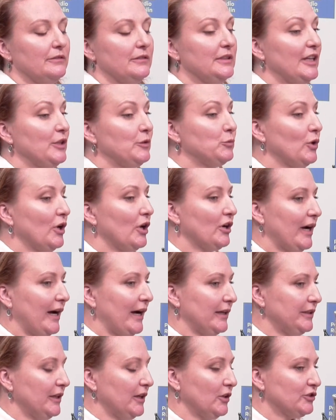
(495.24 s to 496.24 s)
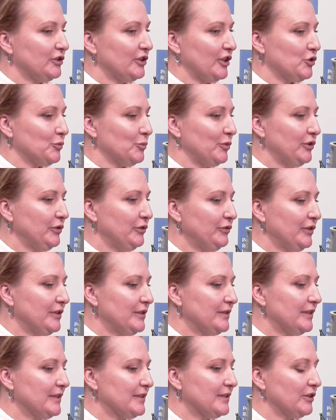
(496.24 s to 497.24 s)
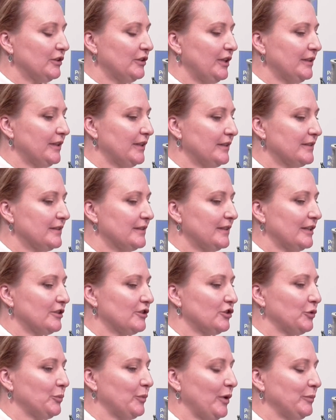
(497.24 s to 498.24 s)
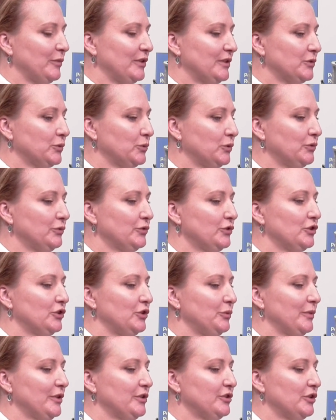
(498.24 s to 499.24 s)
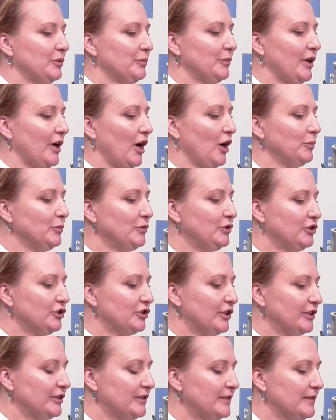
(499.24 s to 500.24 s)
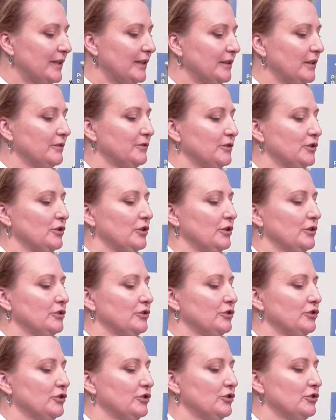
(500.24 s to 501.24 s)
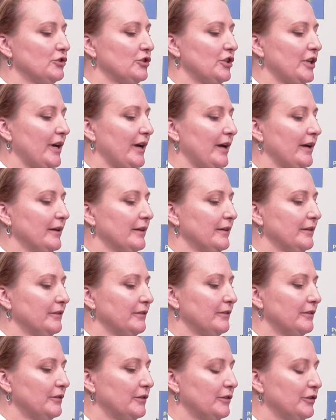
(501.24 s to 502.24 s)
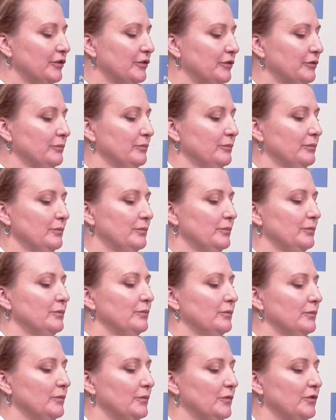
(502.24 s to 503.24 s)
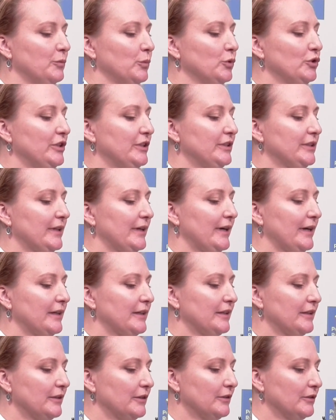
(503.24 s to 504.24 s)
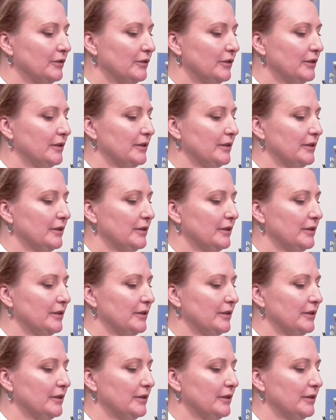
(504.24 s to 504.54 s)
wynajmu lokali chociażby, więc jest to jeden z naszych pomysłów, czyli będziemy obniżać stanowczo czynsze y, w budynkach,